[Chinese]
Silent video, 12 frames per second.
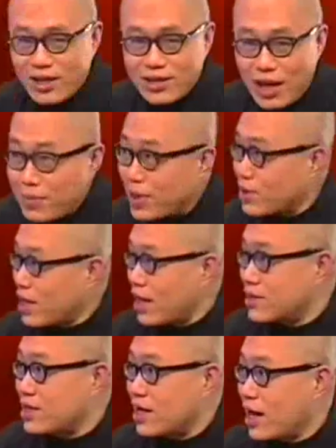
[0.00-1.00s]
孩的男朋友
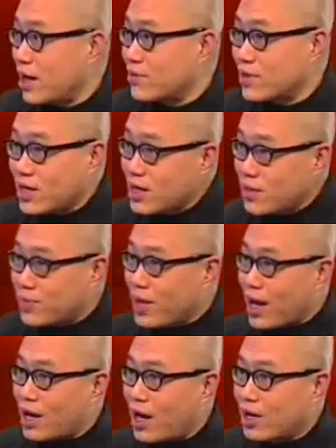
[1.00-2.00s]
看见了，那当然不
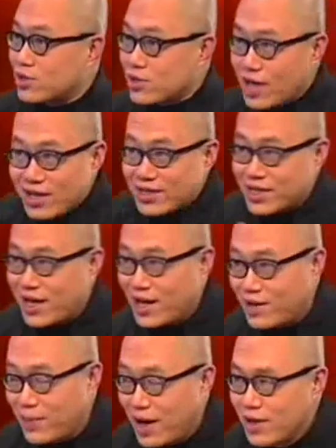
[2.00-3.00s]
干了，就干起
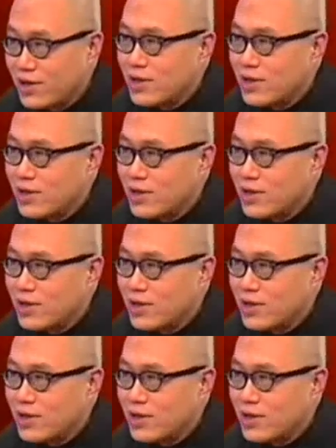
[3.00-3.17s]
来了嘛。